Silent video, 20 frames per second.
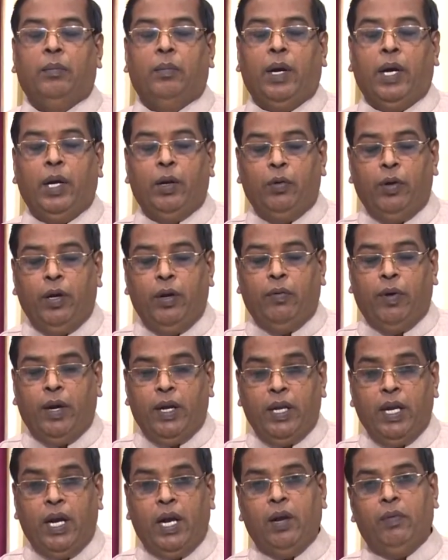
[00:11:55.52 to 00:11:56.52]
மனைவியுடைய
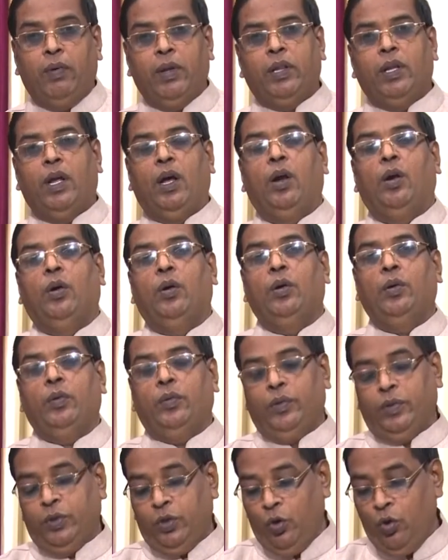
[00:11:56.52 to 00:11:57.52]
வழியாக வந்தாலும்
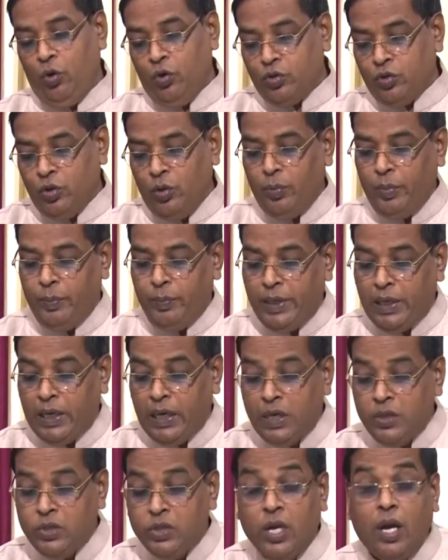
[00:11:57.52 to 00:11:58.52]
யோசப்
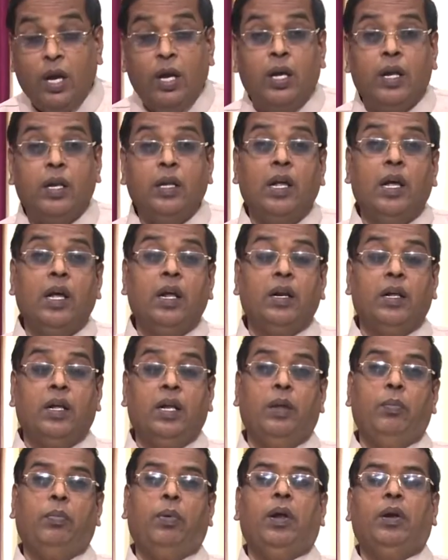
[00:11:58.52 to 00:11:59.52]
மிக சாக்கிரதையாக
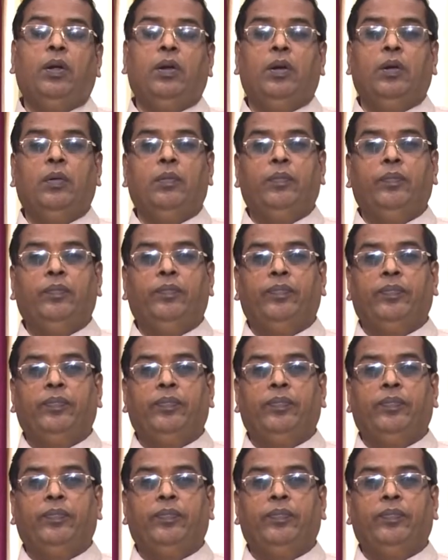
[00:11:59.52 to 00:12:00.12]
இருக்கிறதை பார்க்குறோம்